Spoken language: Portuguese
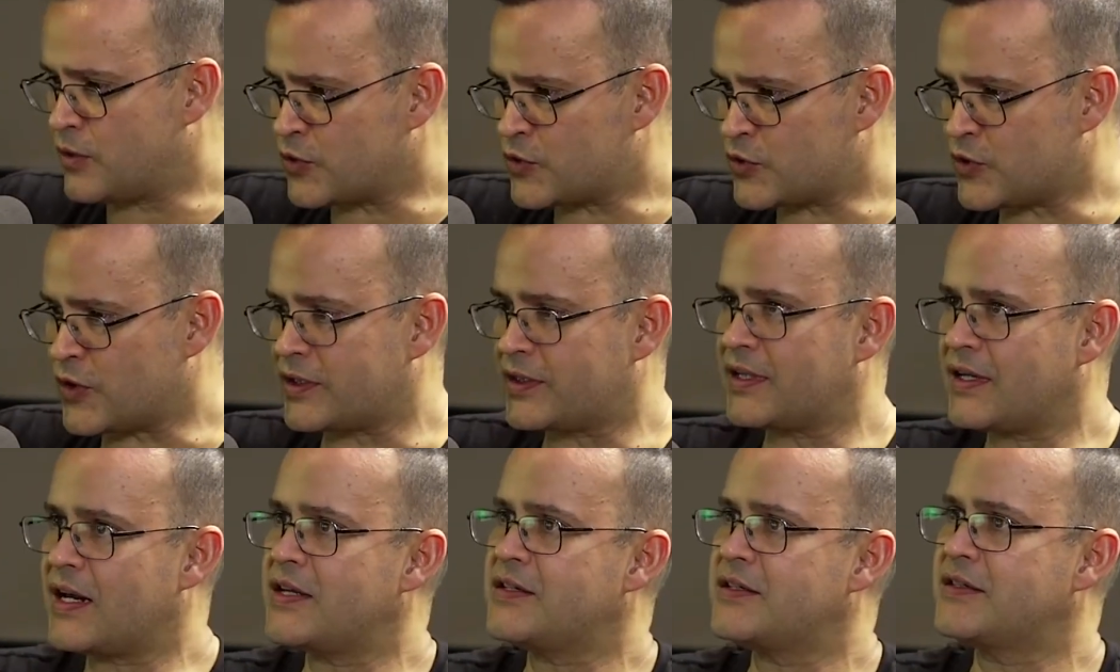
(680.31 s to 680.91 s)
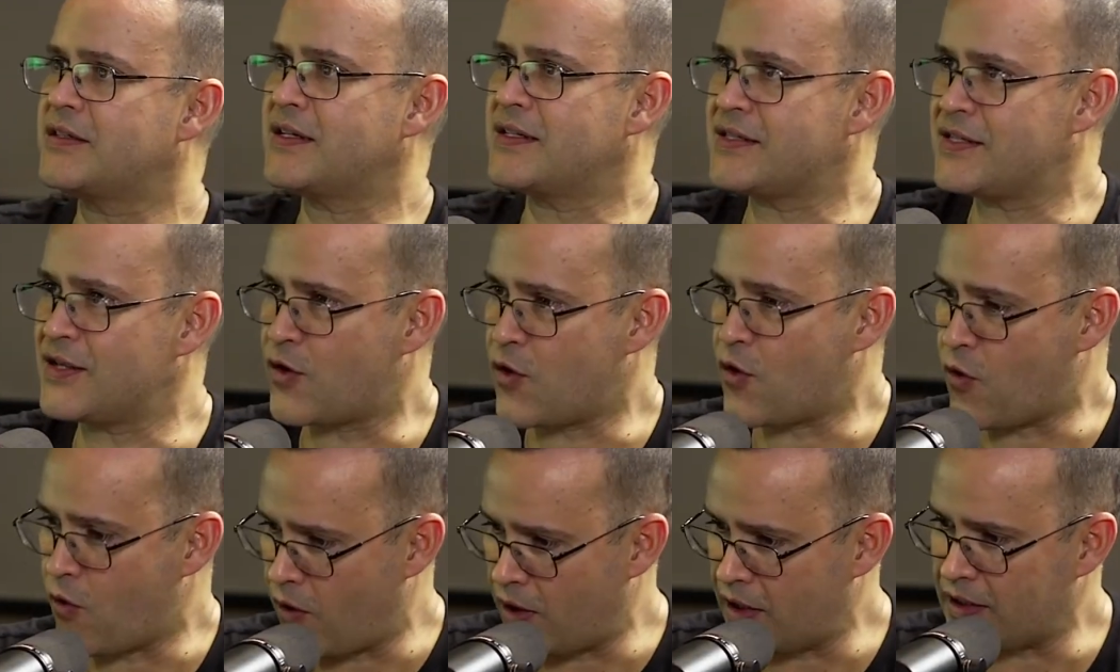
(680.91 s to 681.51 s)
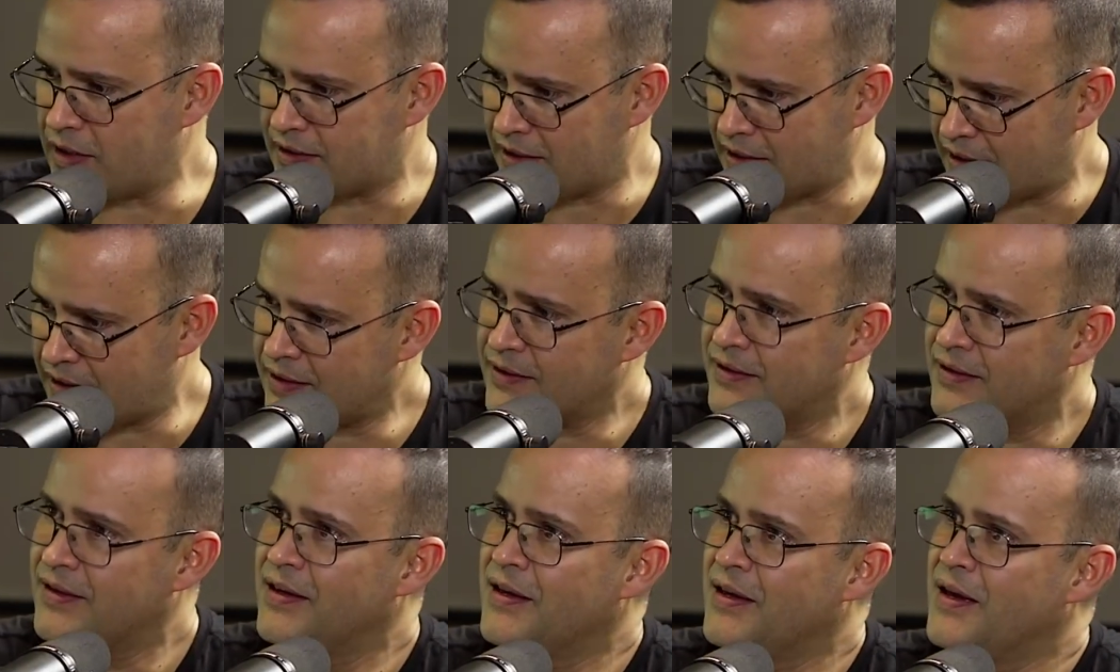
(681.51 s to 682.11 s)
ao seu atrás trazer cola,
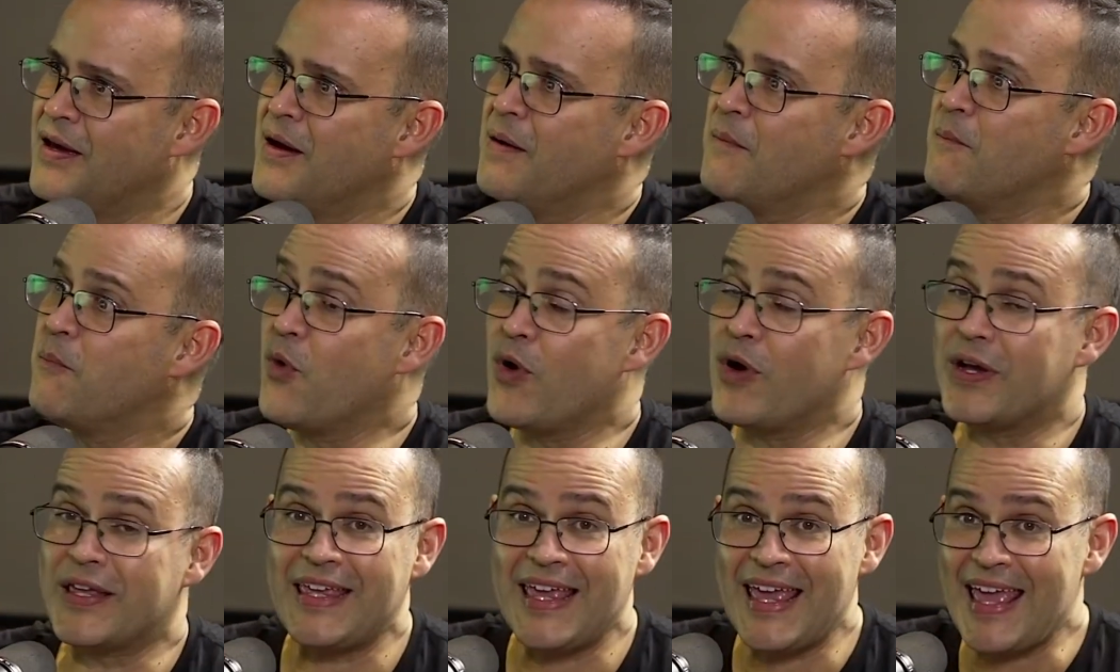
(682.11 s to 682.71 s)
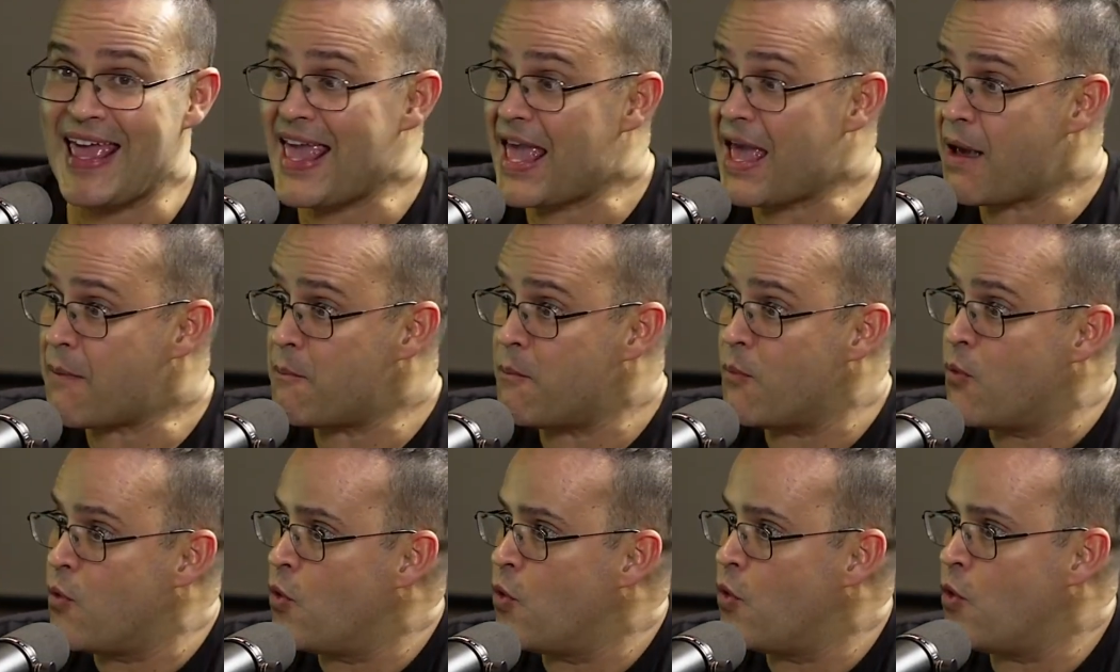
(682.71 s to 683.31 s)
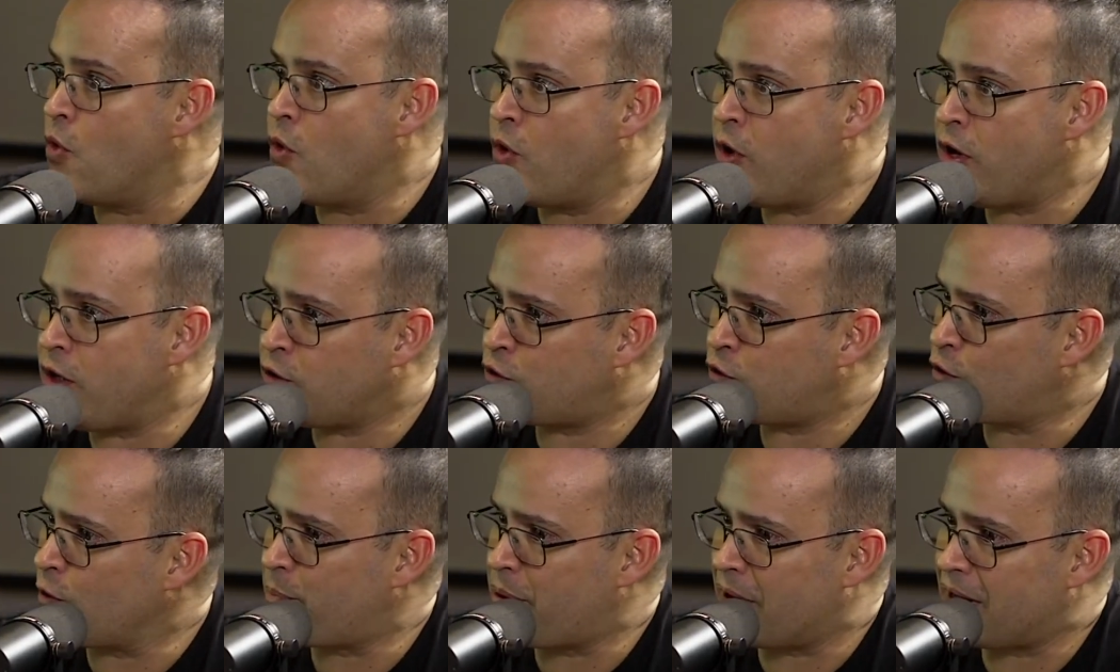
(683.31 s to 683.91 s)
tá? Porque é
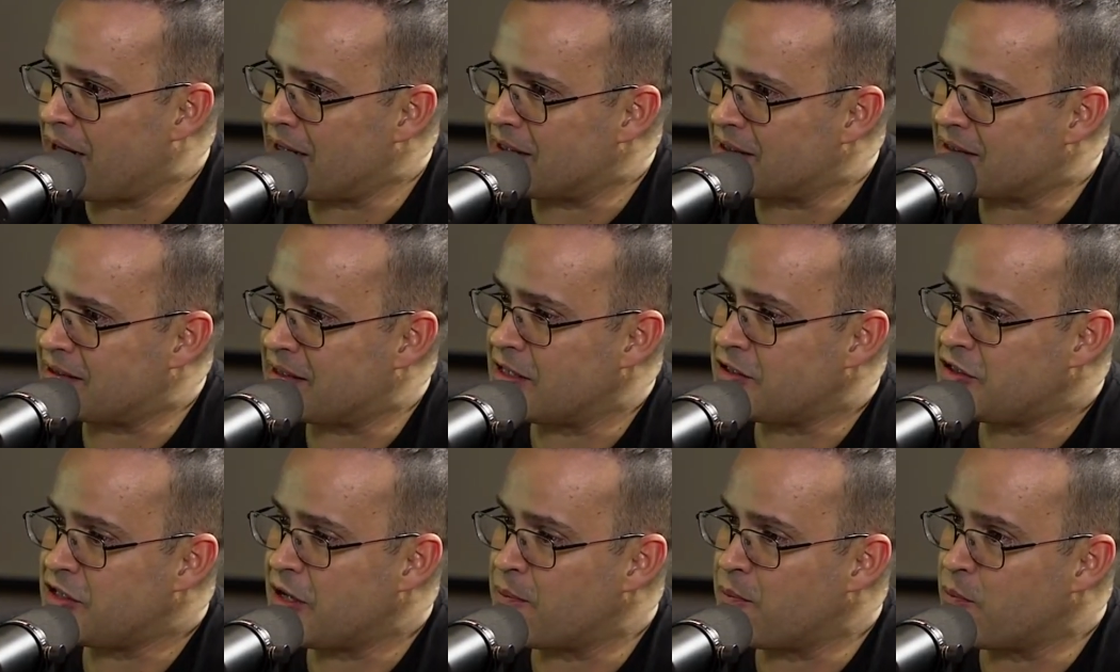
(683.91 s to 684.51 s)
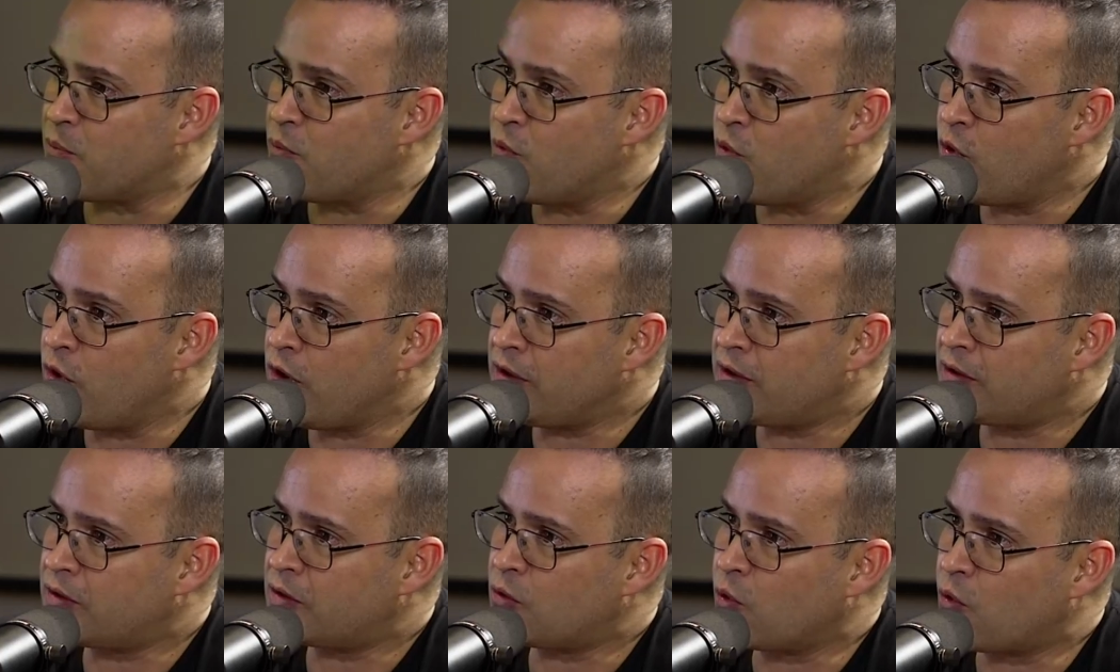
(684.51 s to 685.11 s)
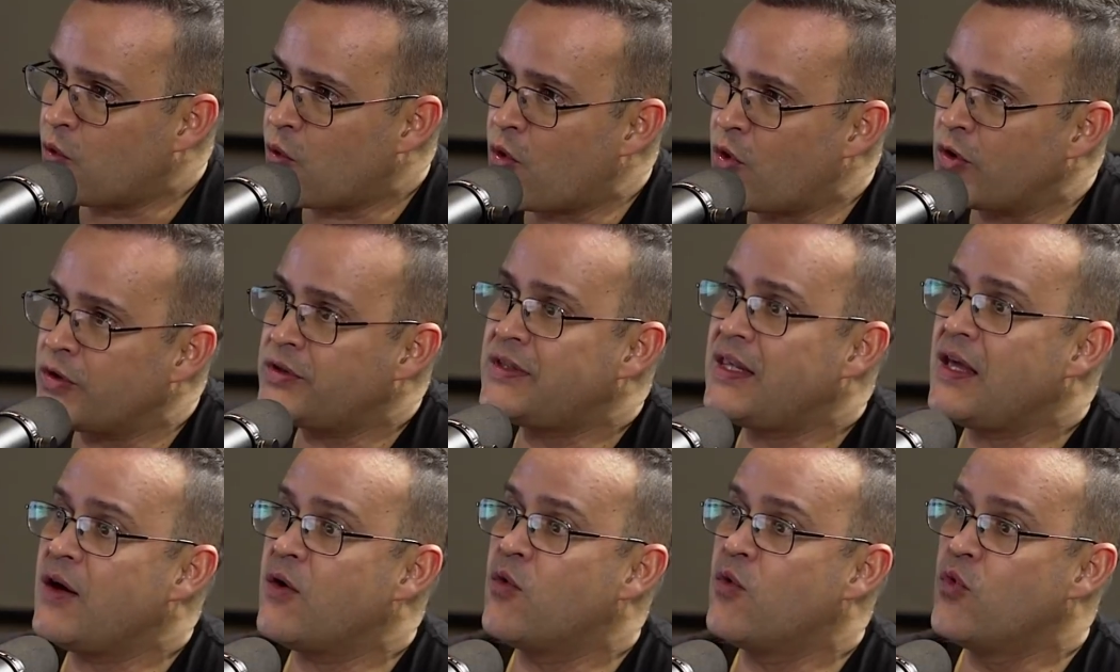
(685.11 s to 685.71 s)
muito palestrante, é muito
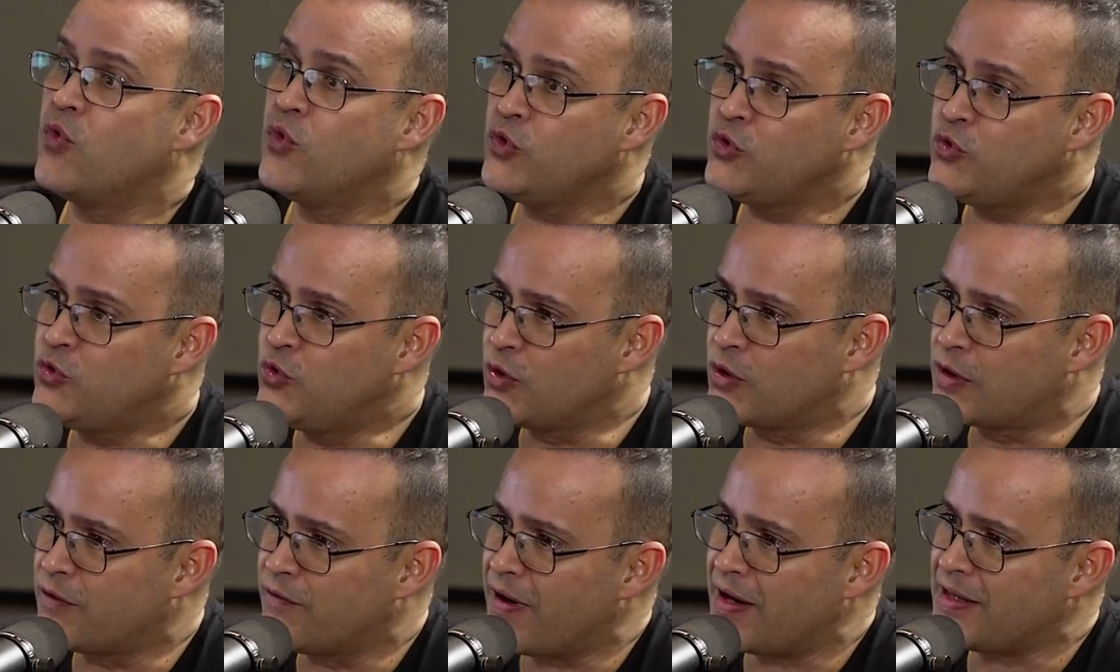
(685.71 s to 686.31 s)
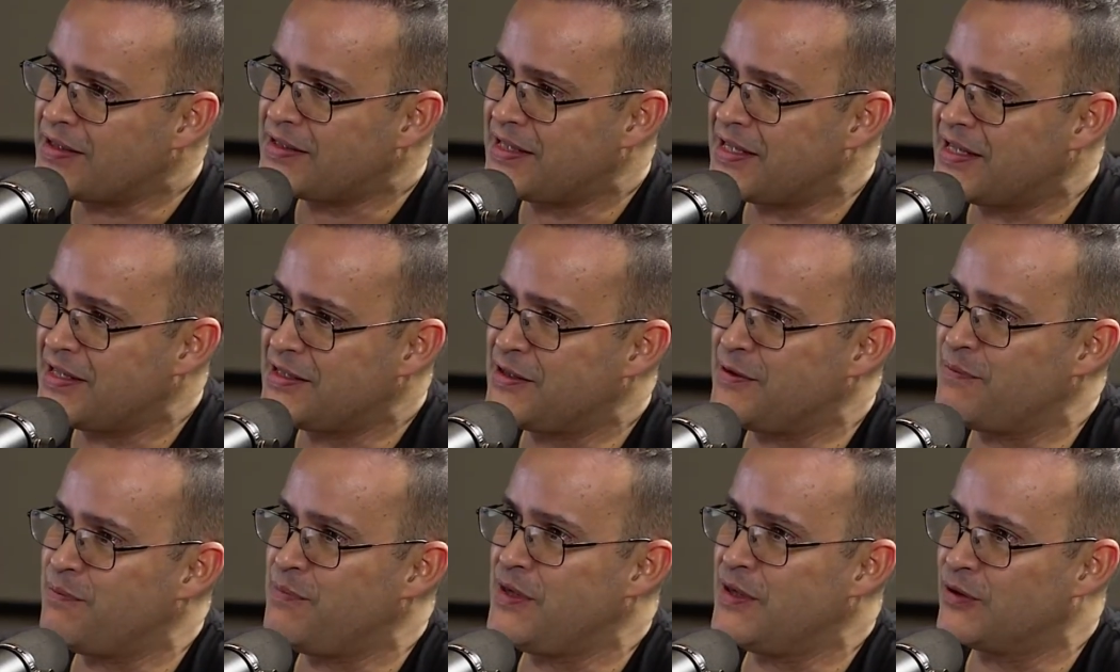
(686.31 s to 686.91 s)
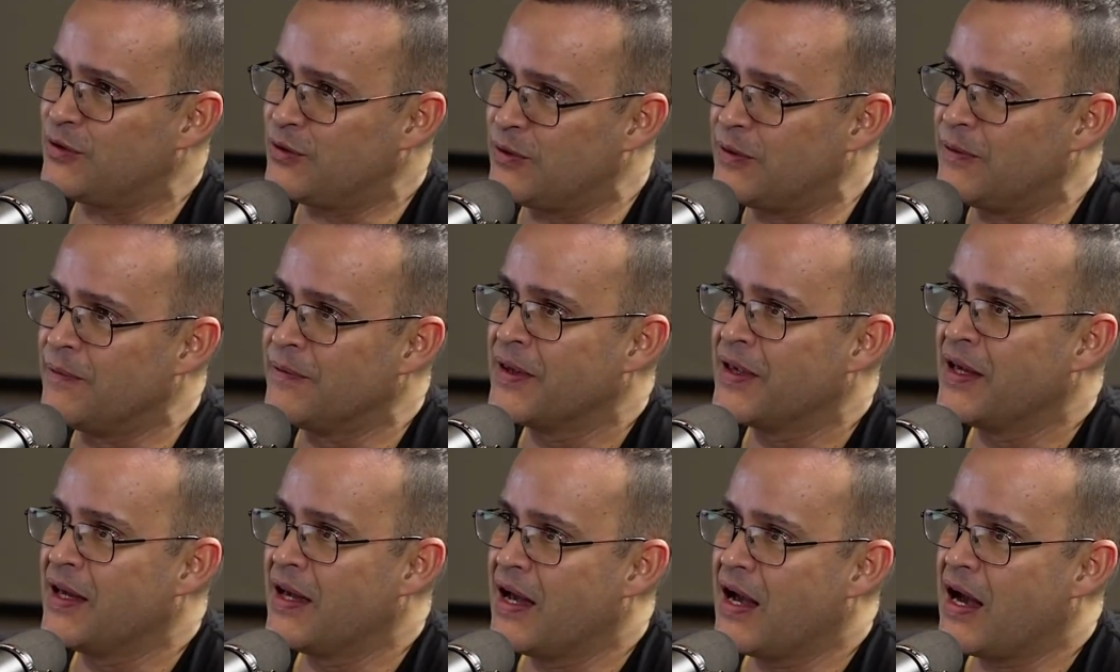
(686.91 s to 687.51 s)
conteúdo que vai ser exibido
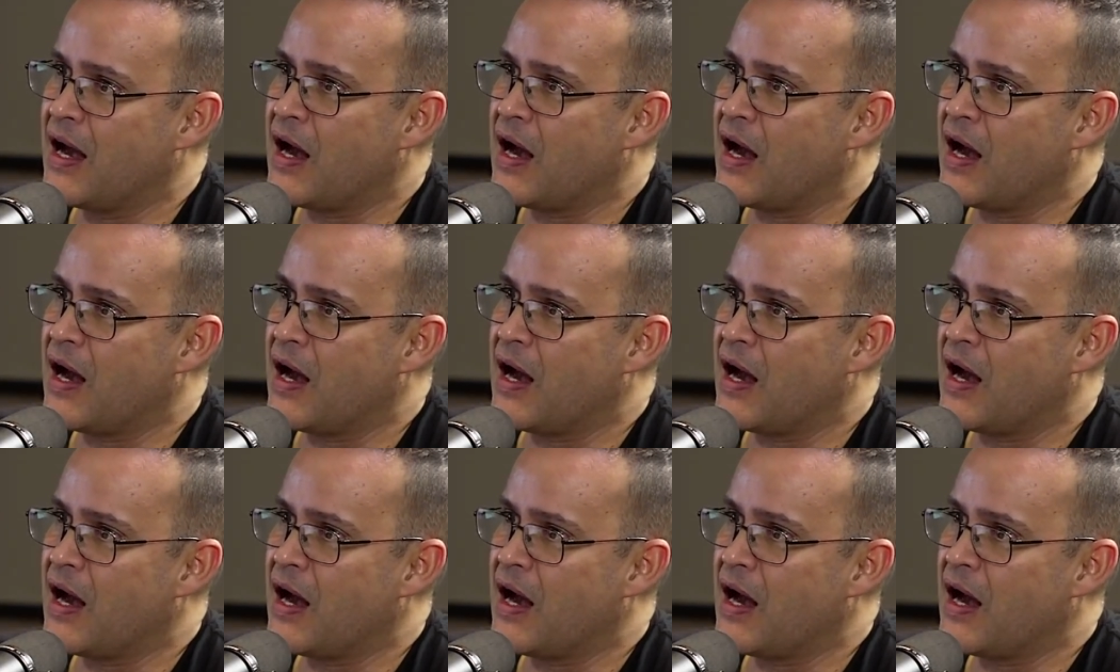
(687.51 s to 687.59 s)
Isso.